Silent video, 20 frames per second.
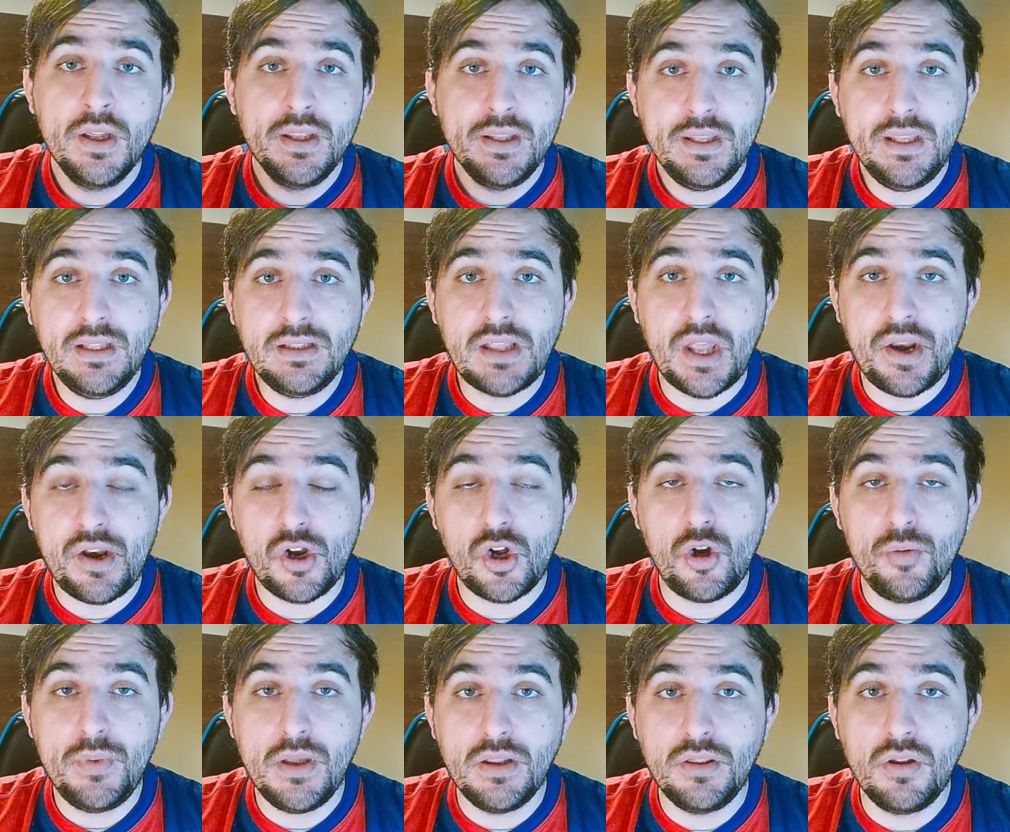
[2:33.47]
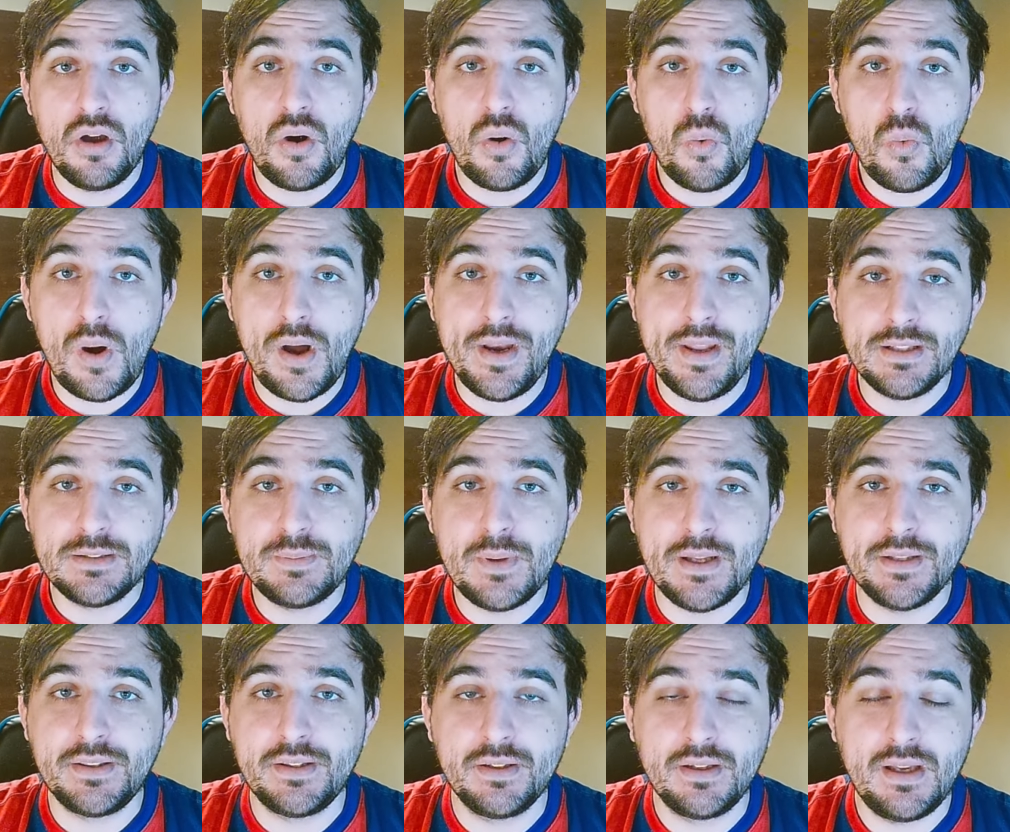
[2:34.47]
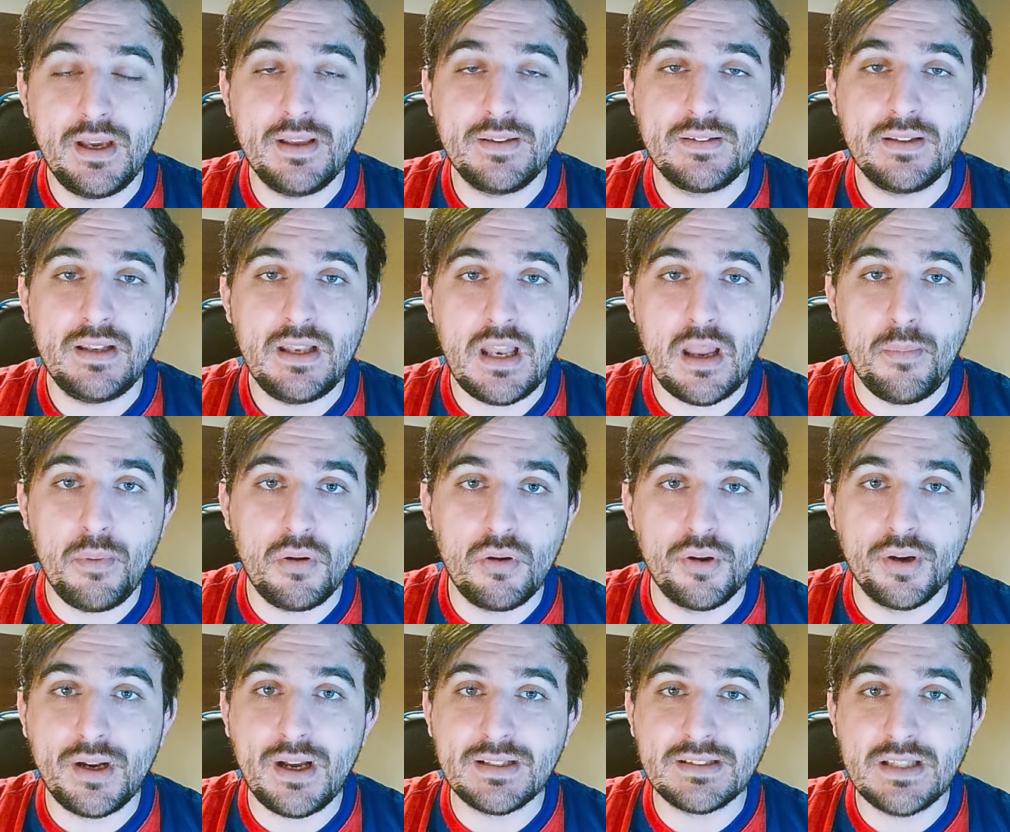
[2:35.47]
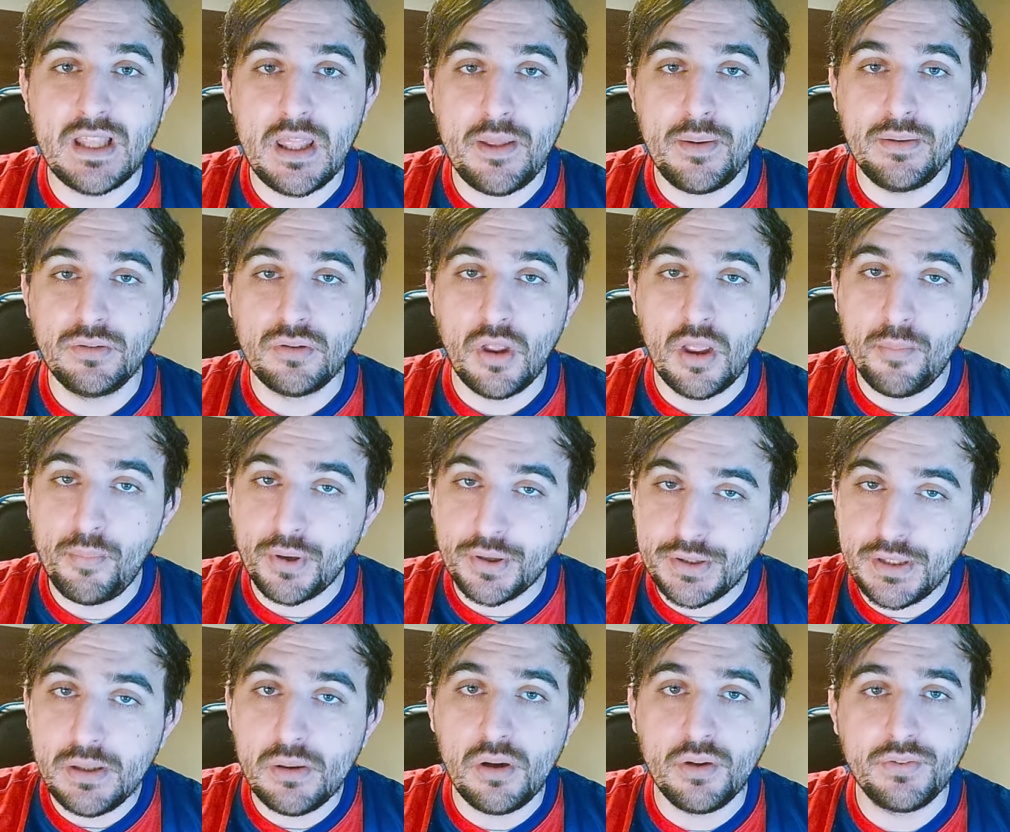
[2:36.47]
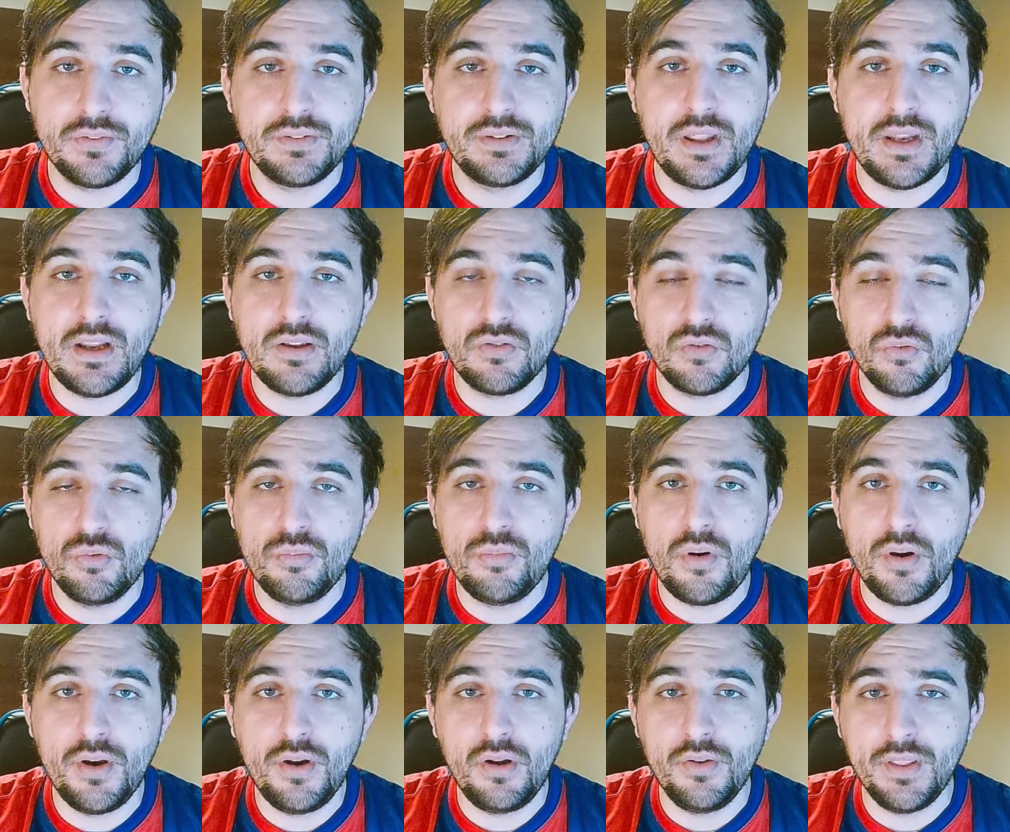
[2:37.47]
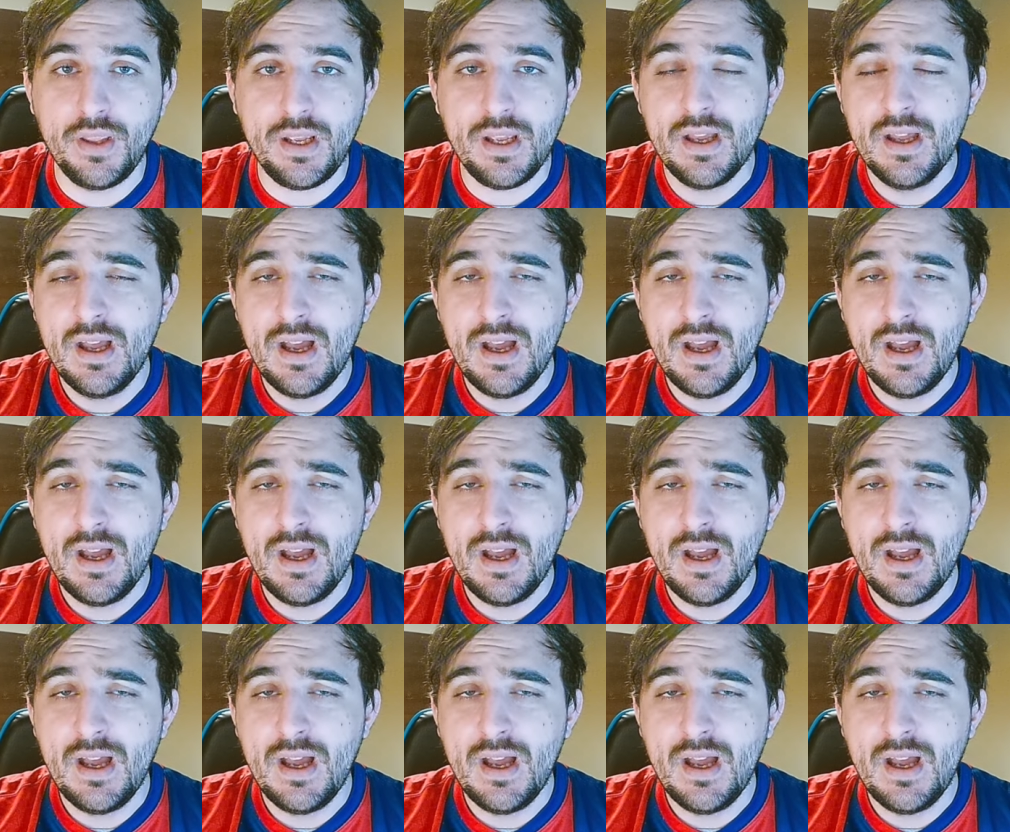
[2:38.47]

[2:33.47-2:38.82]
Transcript: Y te recomiendo OneXBet, que es la mejor casa de eventos deportivos. Tenés un bono de